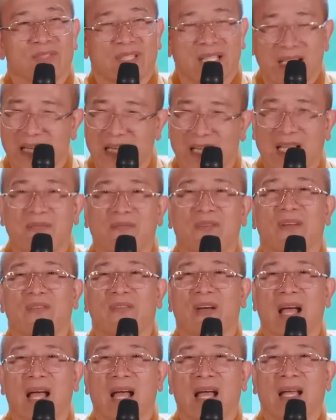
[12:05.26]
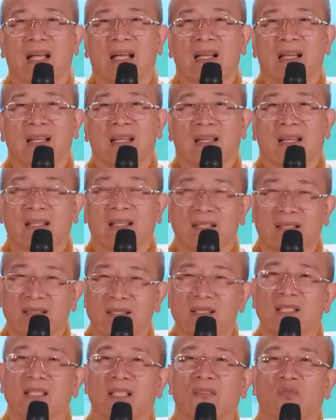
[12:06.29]
đấy là cái vất vả. Cái thứ
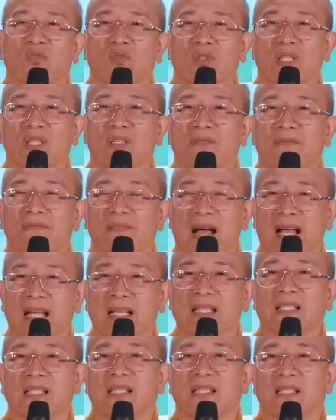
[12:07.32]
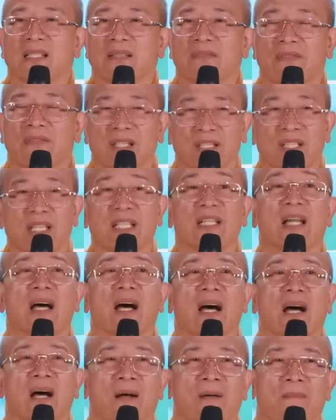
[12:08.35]
tư là phụ nữ phải phải sinh
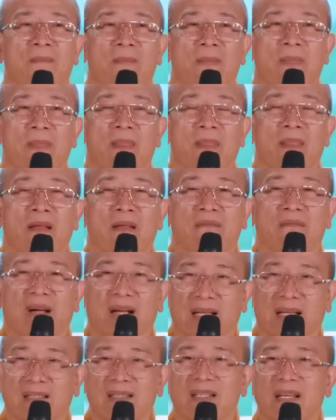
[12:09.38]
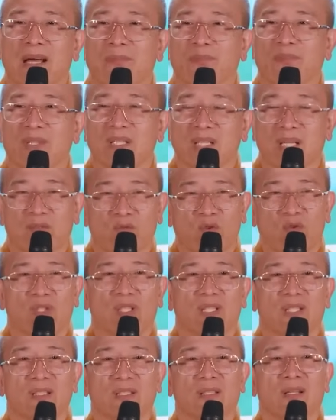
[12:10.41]
nở. Và cái thứ năm thì người phụ
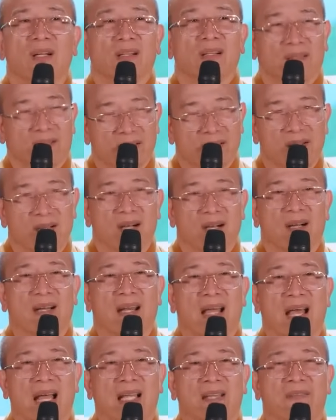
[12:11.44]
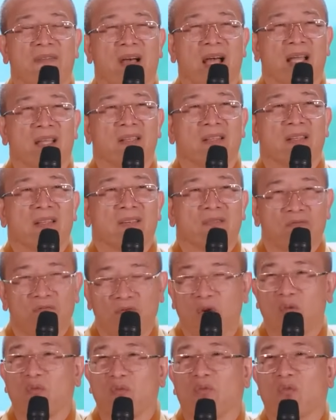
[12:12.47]
nữ thường là hay phải
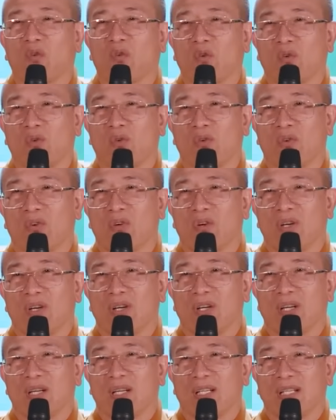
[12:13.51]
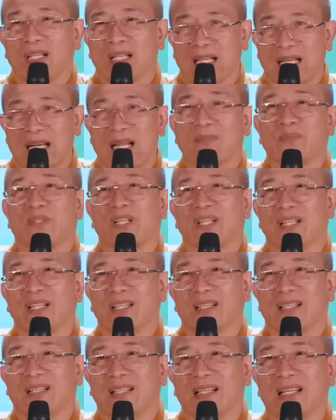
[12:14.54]
phục vụ người nam giới,
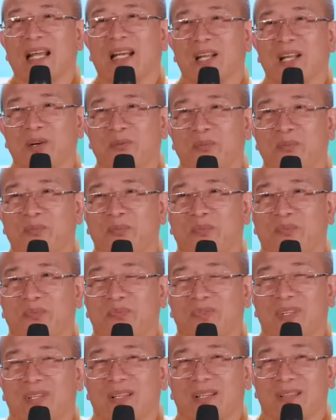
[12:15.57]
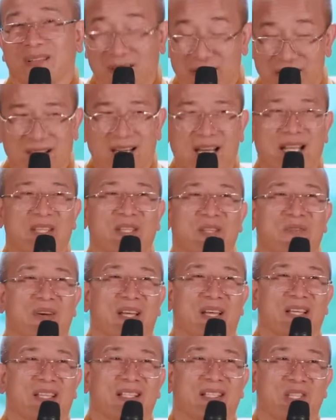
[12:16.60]
người đàn ông, thường là như
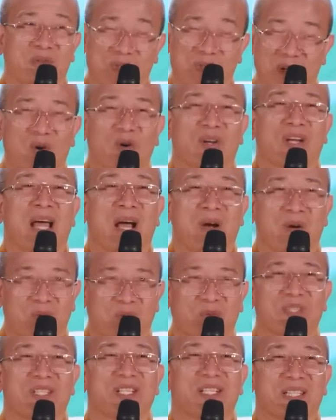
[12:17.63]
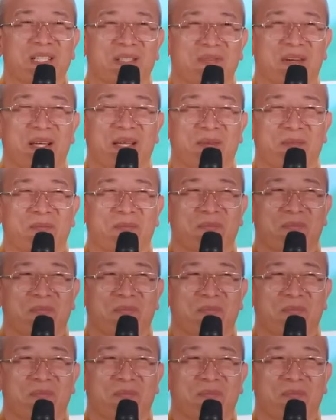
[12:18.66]
vậy, trong xã hội nào cũng thường như vậy.